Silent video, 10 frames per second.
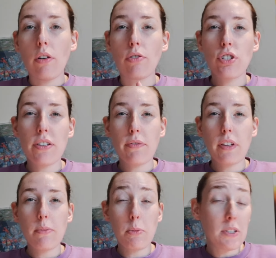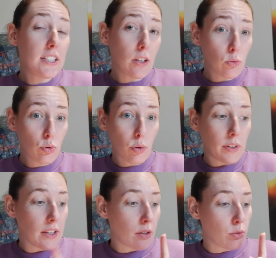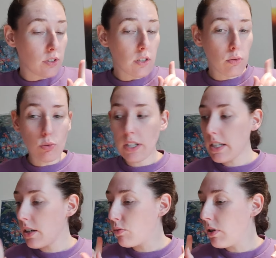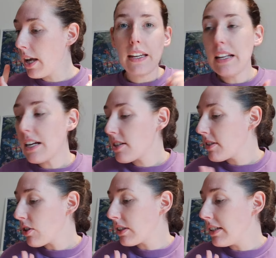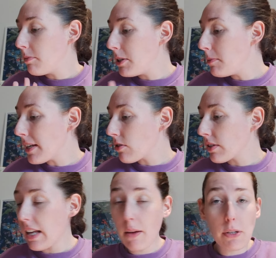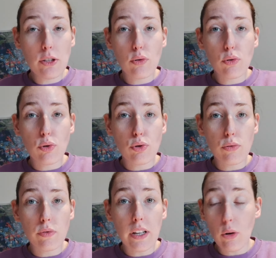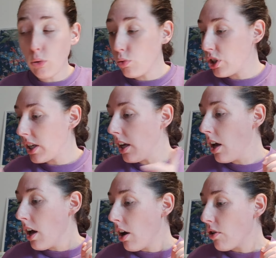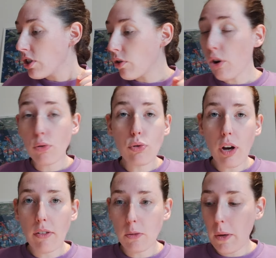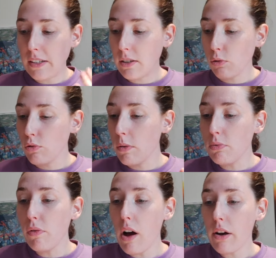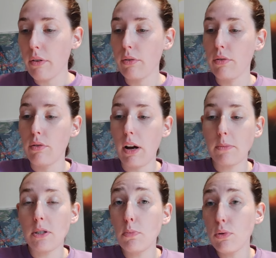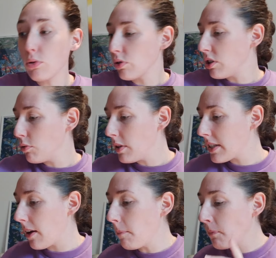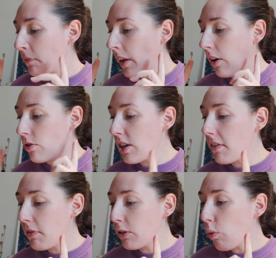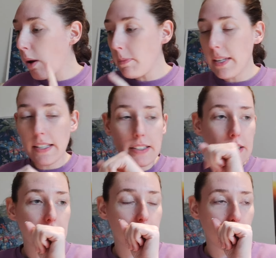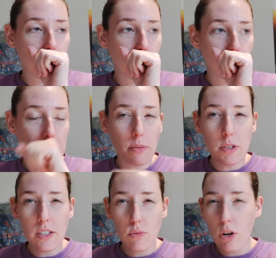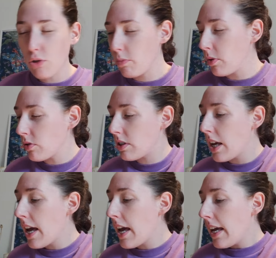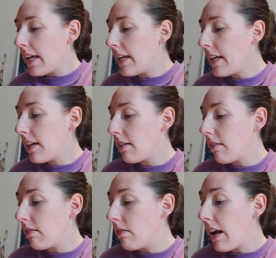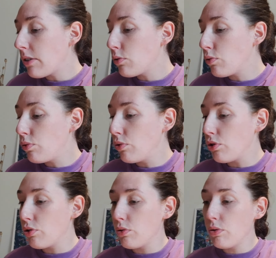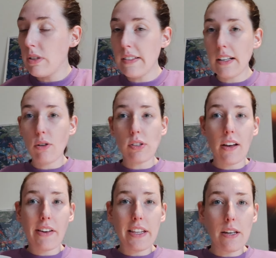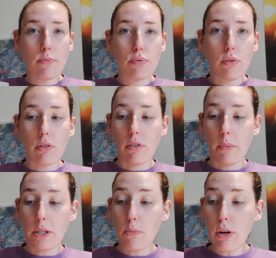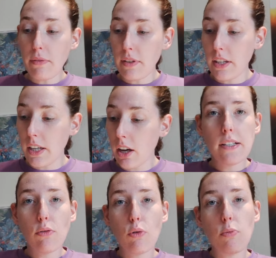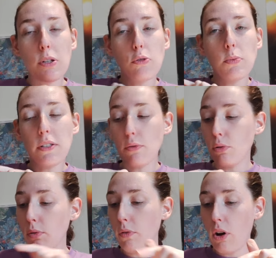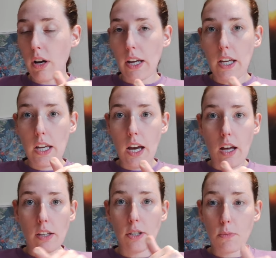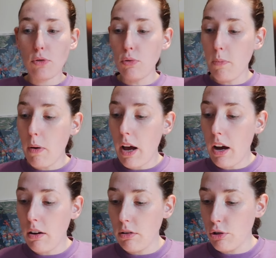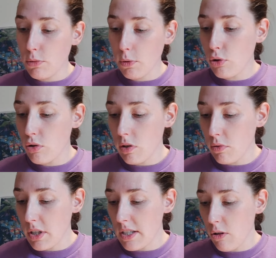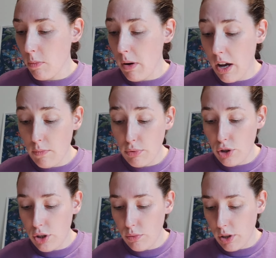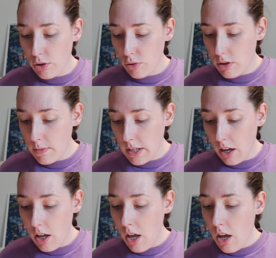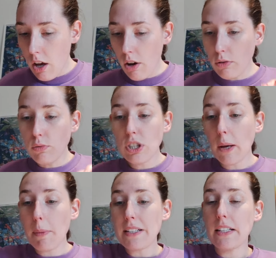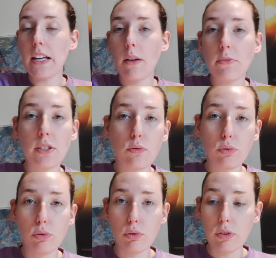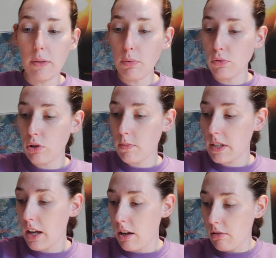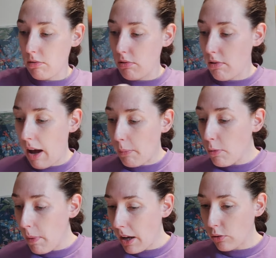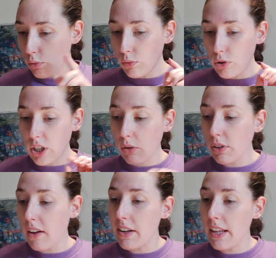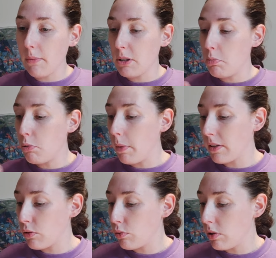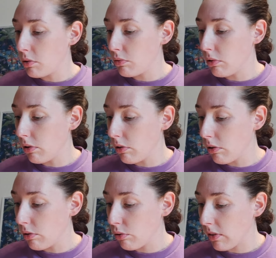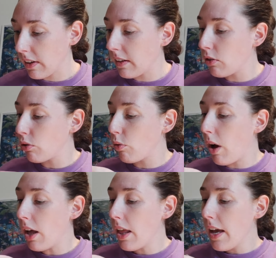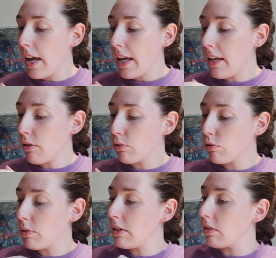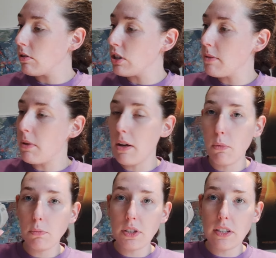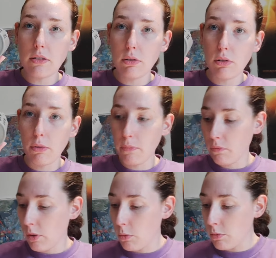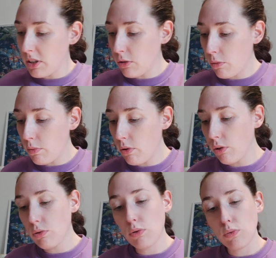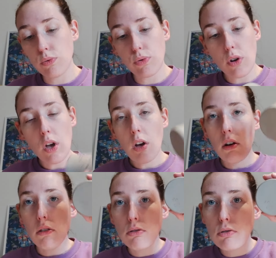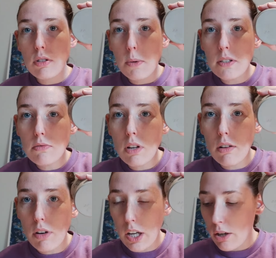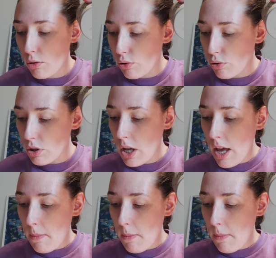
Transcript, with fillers: j'ai fait mes petites annonces sur Vinted aussi, donc ça c'est cool. Et là j'avais sorti des petites pièces en céramique que je voulais retoucher. j'ai encore une heure avant de partir, donc je vais pouvoir un petit peu continuer ça. Euh, j'avais fait trois pièces, c'était quand Samedi soir, je pense. Et euh, là, du coup, je les ai retravaillées pour euh, un petit peu les finir. C'est en gros mes deux petits photophores et un espèce de plat. je pense que je vais l'utiliser en plat à bougie ou quelque chose comme ça. donc j'ai repassé un petit coup d'éponge comme ça un peu partout. J'ai retravaillé un petit peu au pinceau et tout sur certains endroits. Et ensuite, j'ai mis mon petit tampon en dessous. Euh, je ne sais pas si vous allez voir quelque chose.